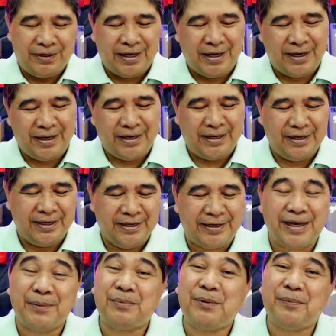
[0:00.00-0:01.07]
uh,
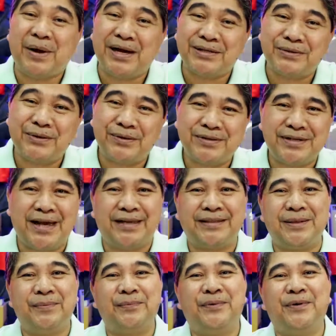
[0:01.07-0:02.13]
kapapasok sa
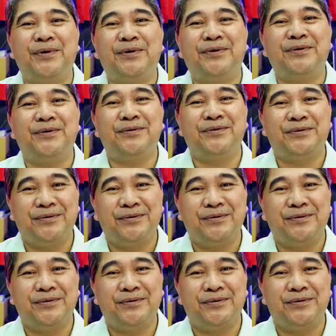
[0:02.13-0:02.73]
ating pong